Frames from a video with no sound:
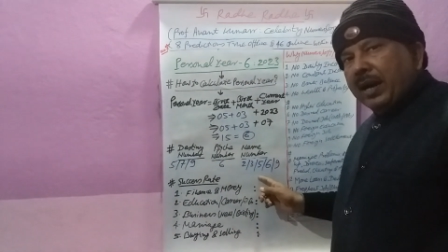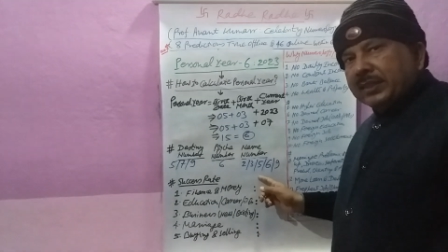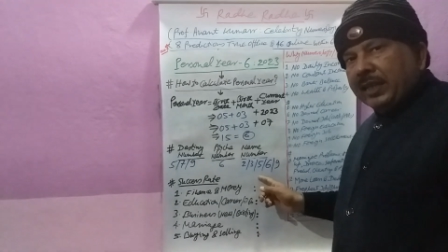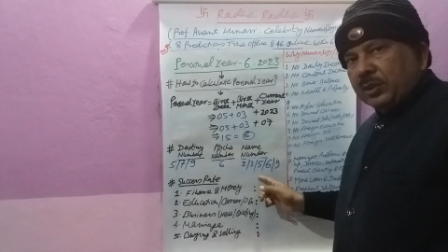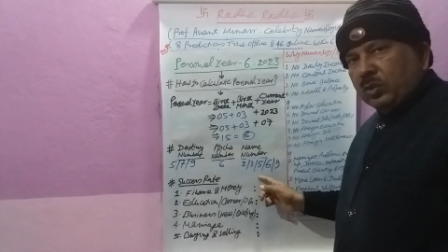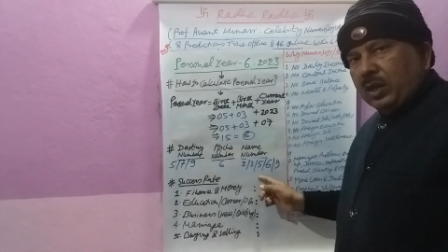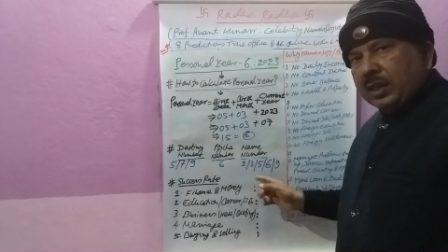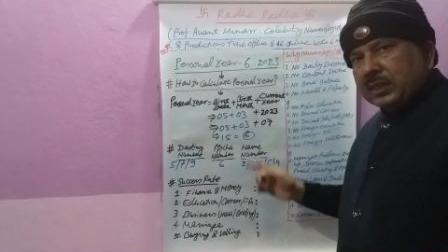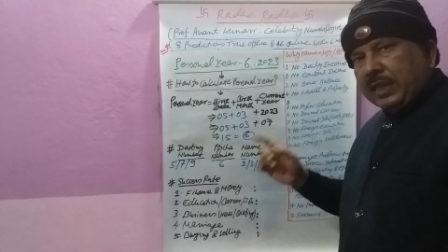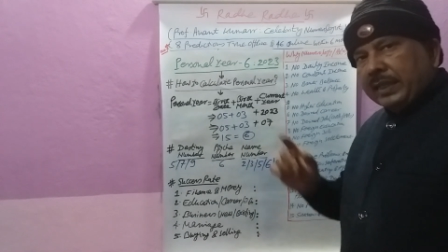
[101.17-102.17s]
आ जाए तो
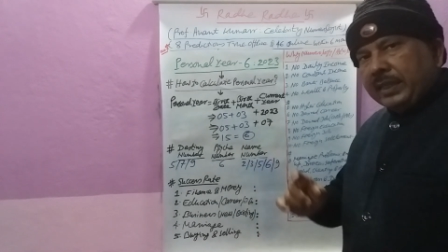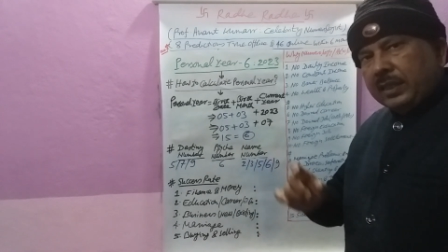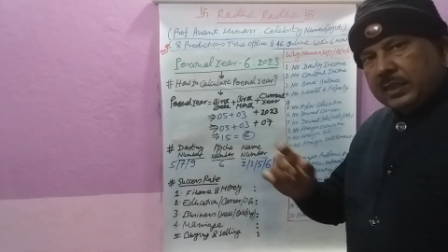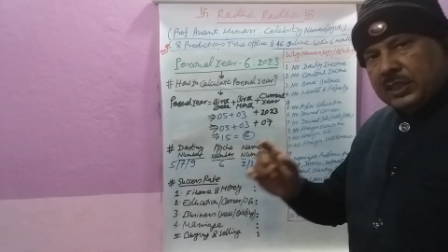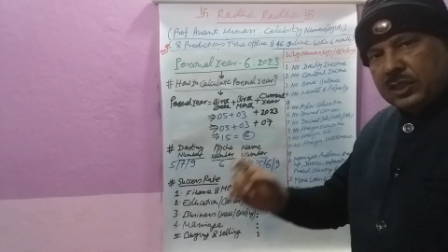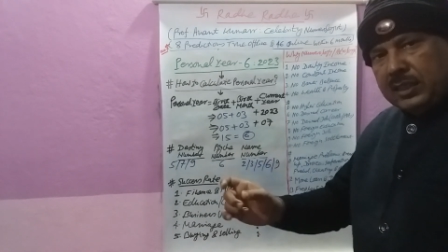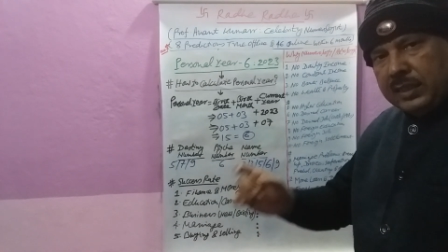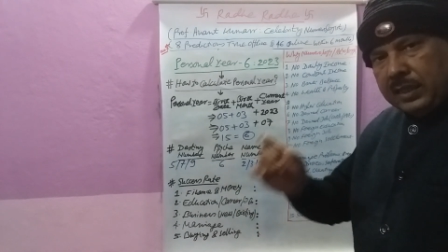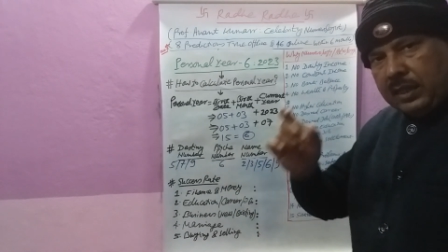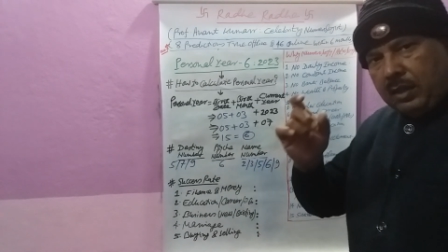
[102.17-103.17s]
अगर साइट की और डेस्टिनी
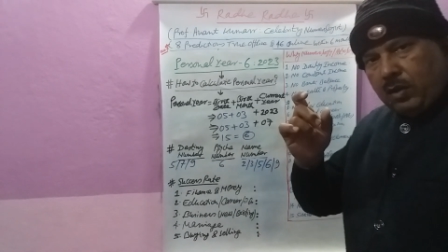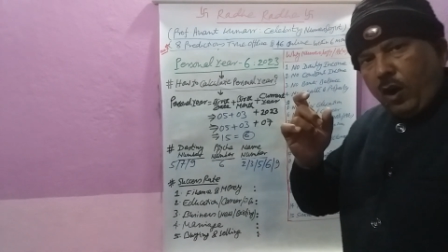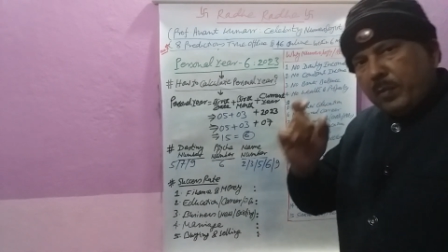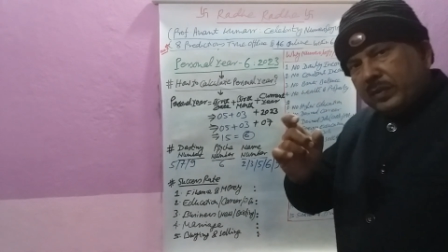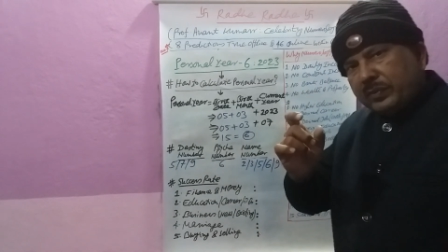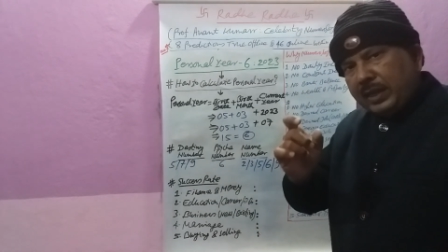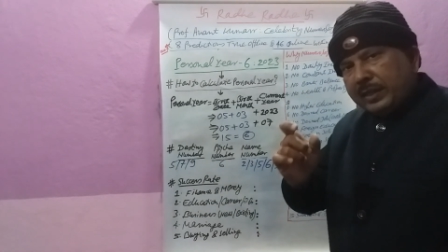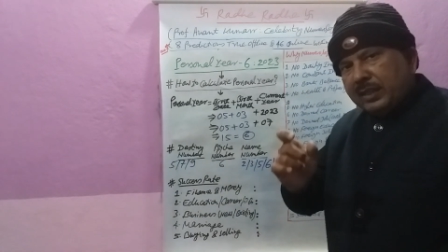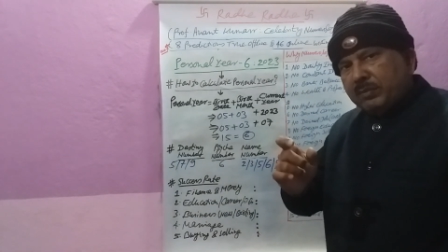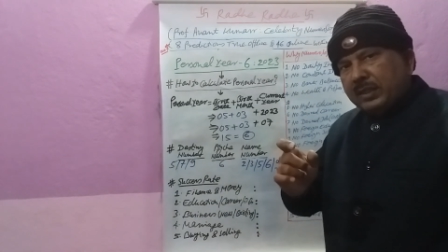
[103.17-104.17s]
का अगर कॉमन
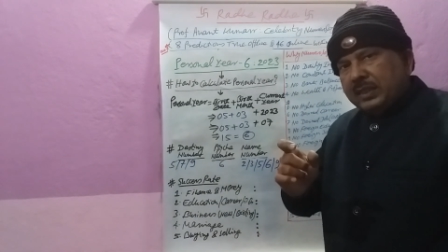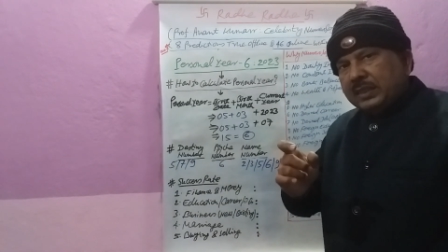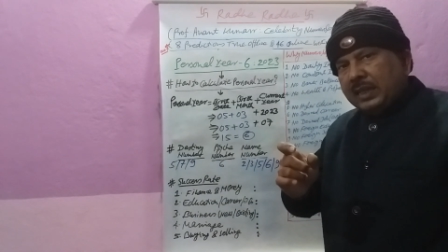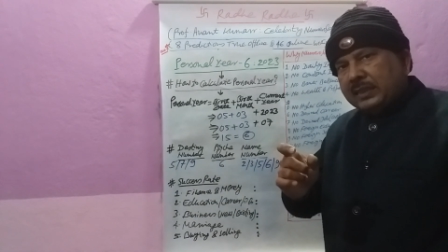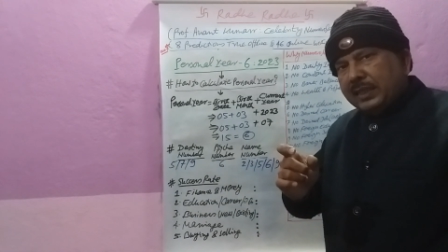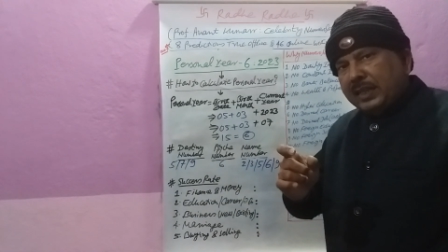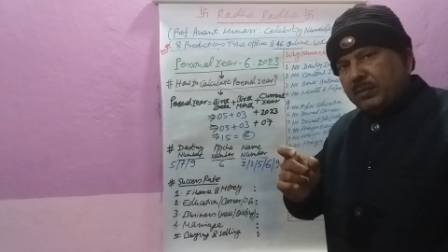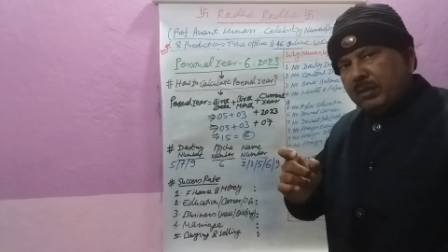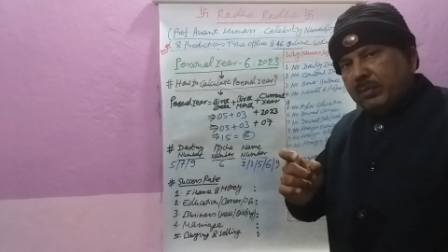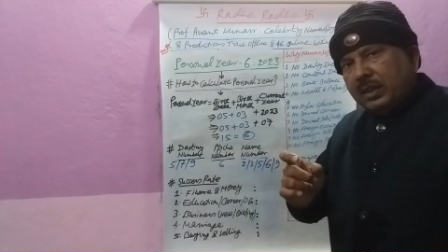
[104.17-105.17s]
फ्रेंडली नंबर दे दिया जाए नेम
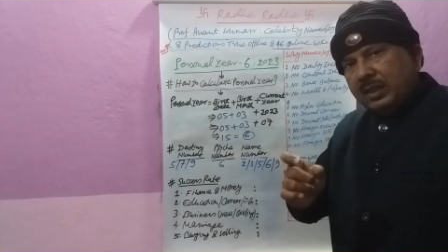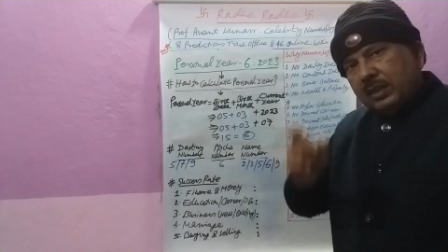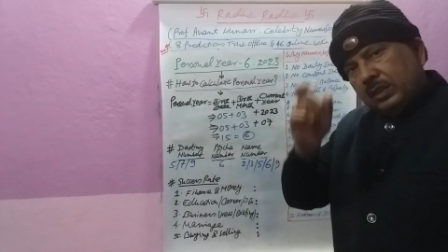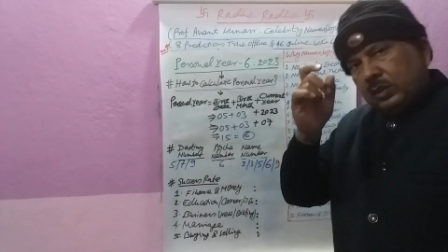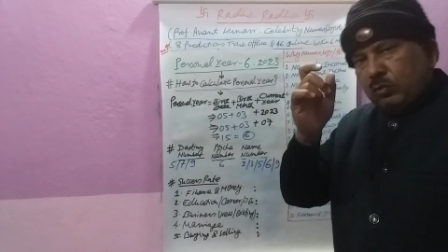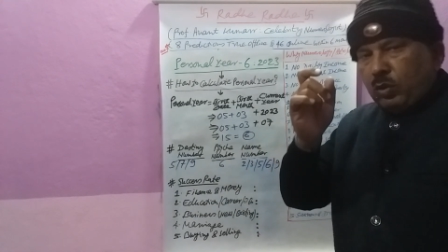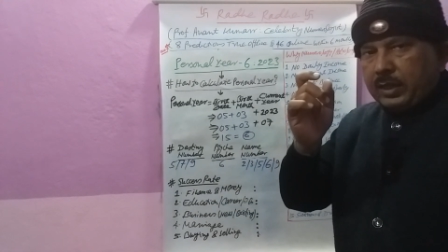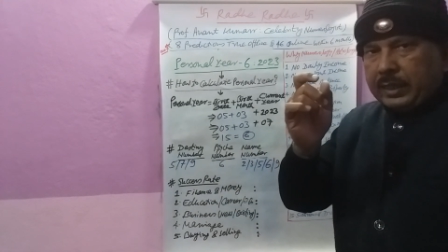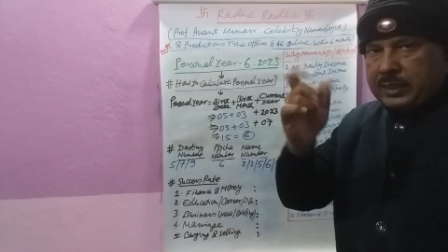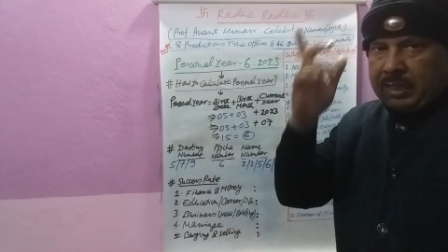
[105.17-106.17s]
नंबर तो वो
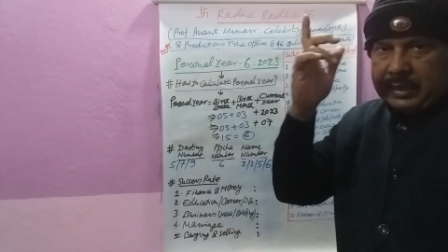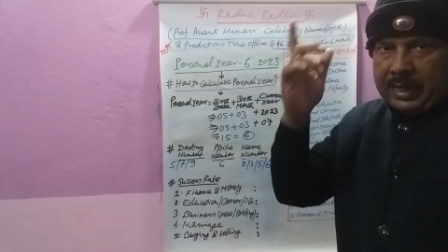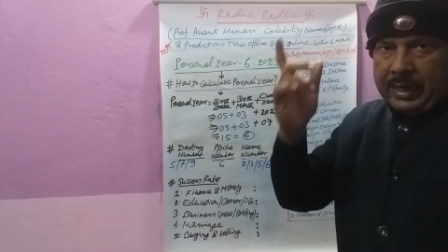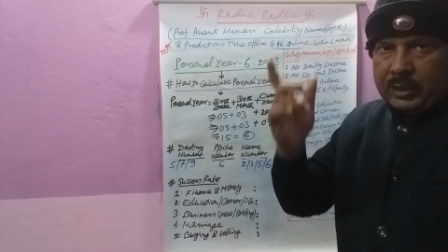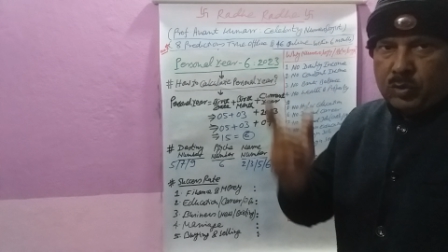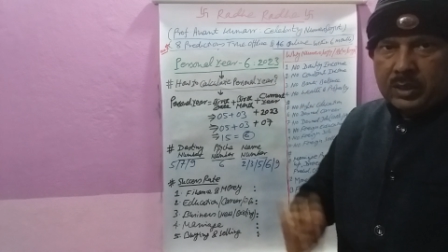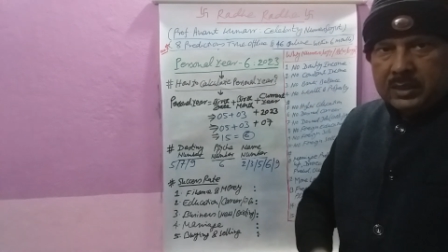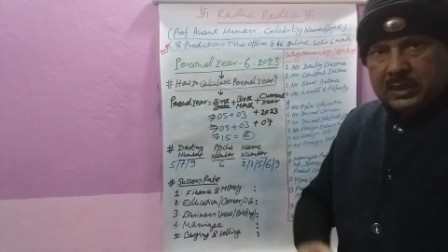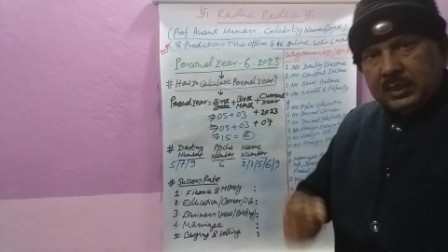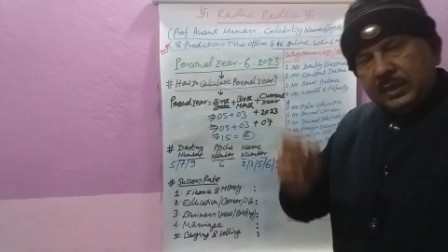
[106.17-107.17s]
कट जाता है क्योंकि
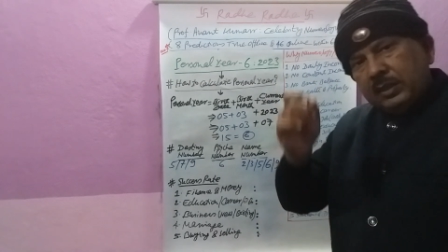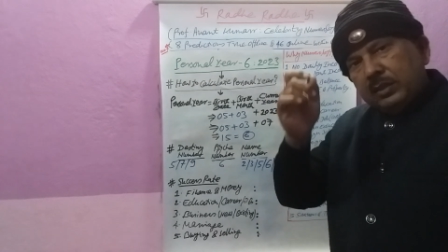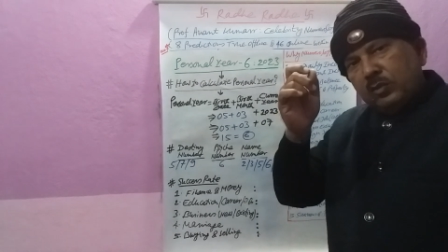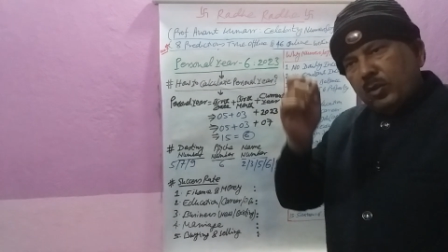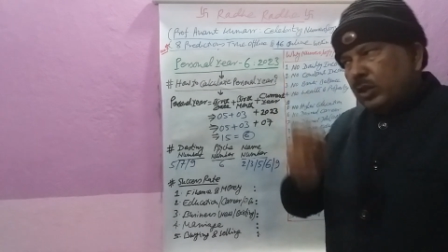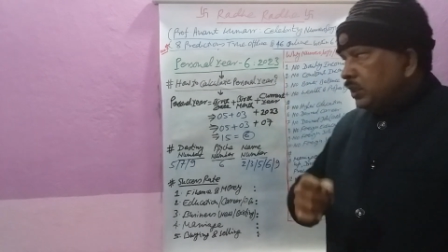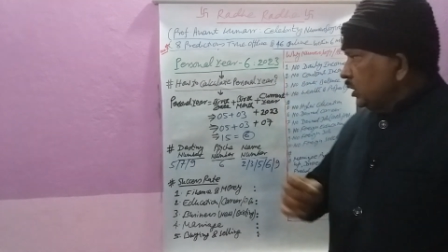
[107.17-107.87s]
जिस ये निमोलॉजी